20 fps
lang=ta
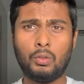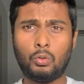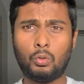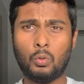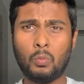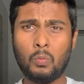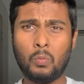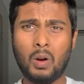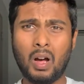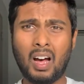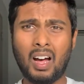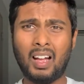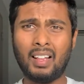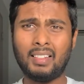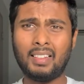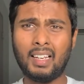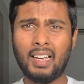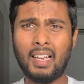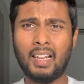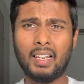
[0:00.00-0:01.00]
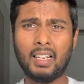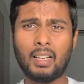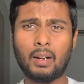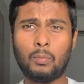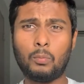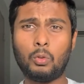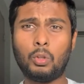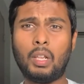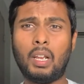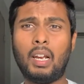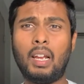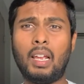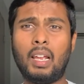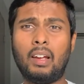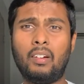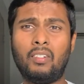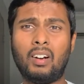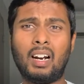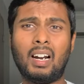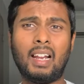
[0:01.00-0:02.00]
சும்மா ஆற்றுல இருக்கிற முதலே
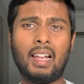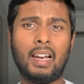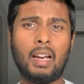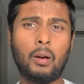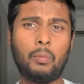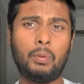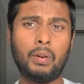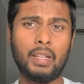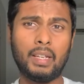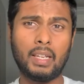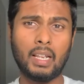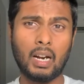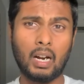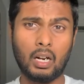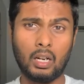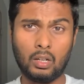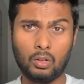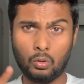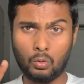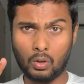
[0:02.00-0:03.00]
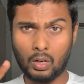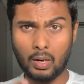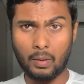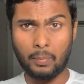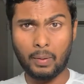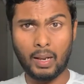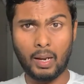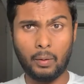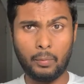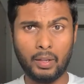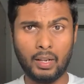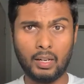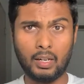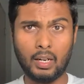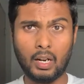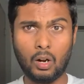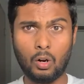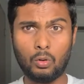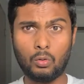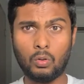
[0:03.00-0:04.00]
என்ன பிடிக்கிறாங்கன்னு உங்களில் பல பேருக்கு
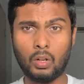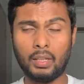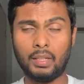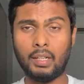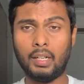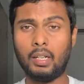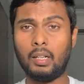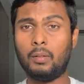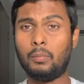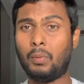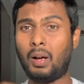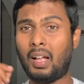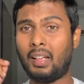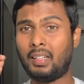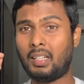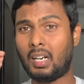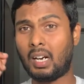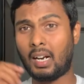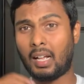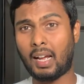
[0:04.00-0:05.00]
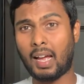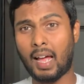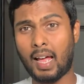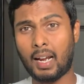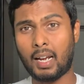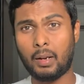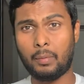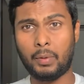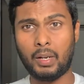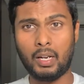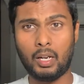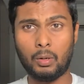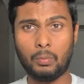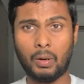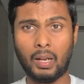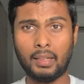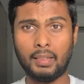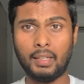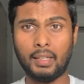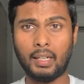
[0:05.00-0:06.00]
டவுட் வந்திருக்கும் அதுக்கான காரணம் என்னென்னு
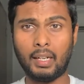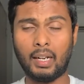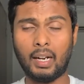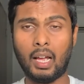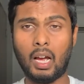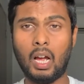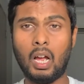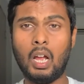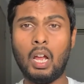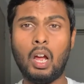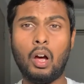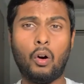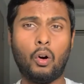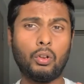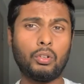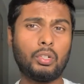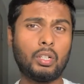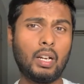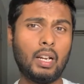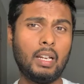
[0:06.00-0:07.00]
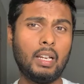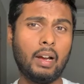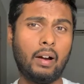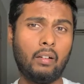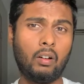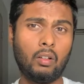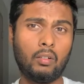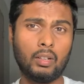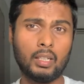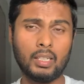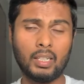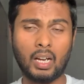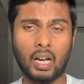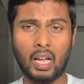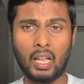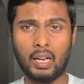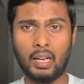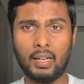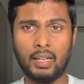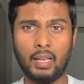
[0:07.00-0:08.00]
பார்த்தீங்கன்னா ஆஸ்திரேலியாவில் வந்து
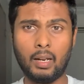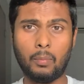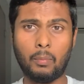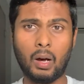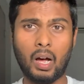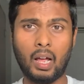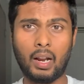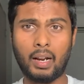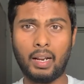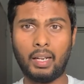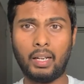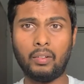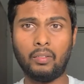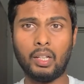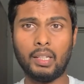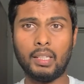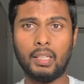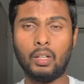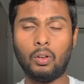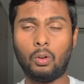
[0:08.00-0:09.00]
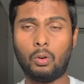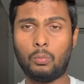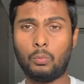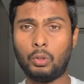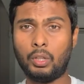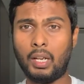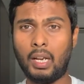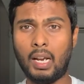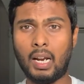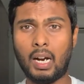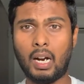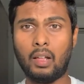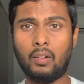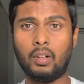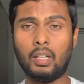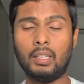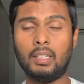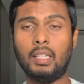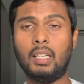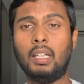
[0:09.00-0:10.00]
காலநிலை மாறைக்க வந்து ஒரு முதலையால்
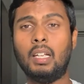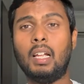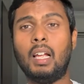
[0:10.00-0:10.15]
வந்து